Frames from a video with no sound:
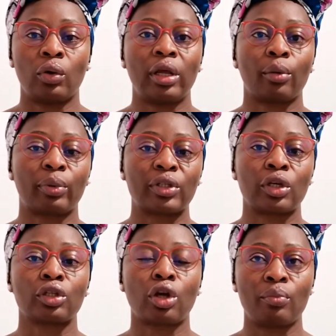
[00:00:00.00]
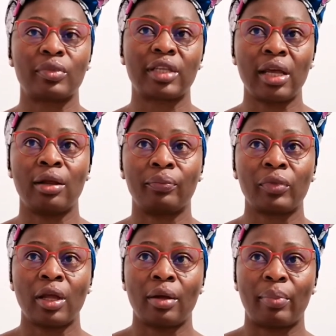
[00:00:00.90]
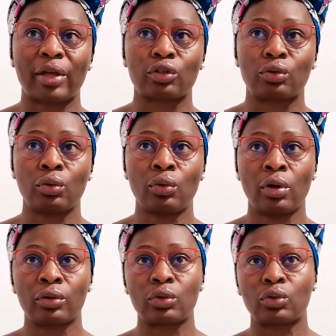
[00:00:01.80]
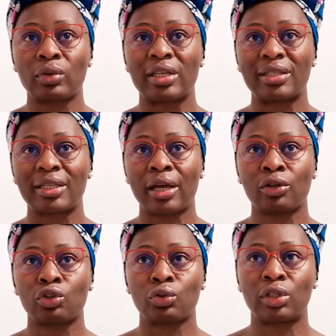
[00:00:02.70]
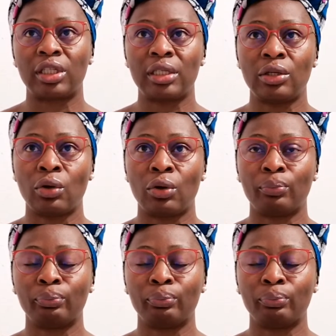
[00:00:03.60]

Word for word: On les représente comme tels parce que euh, ce sont des singes qui...